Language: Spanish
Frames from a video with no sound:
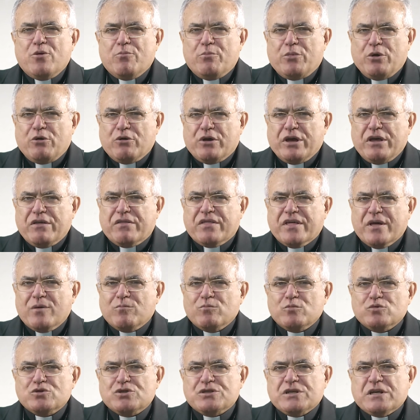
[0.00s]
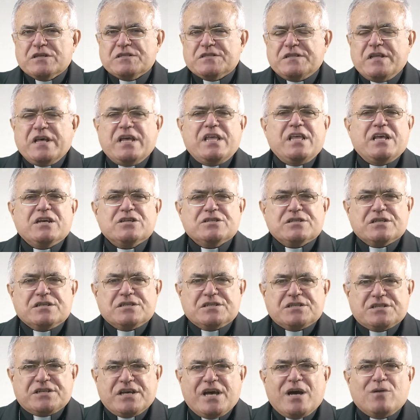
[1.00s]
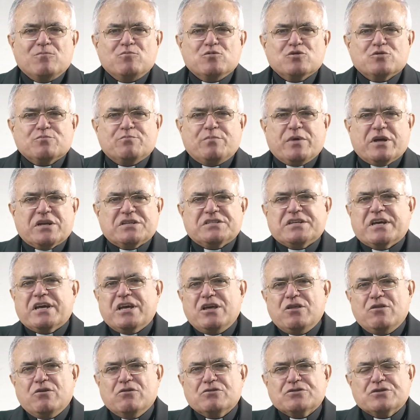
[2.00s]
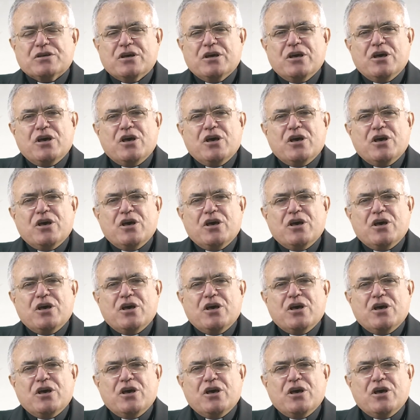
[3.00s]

Pero quizá muchas de ellas seamos perseguidos